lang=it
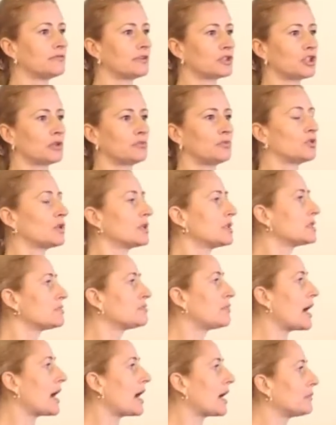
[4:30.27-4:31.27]
facciamo un
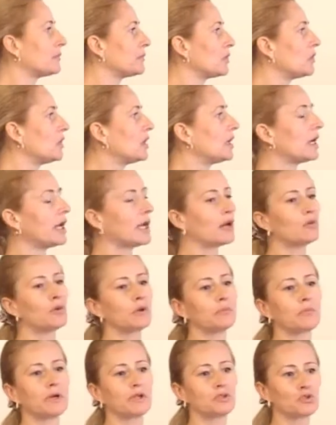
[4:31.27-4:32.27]
risparmio e
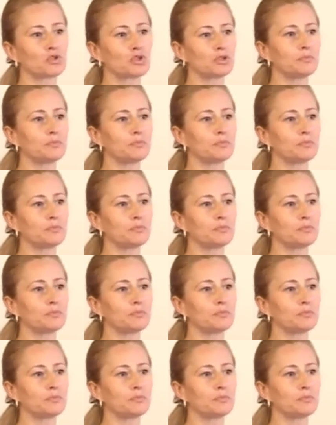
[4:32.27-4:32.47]
qui in mezzo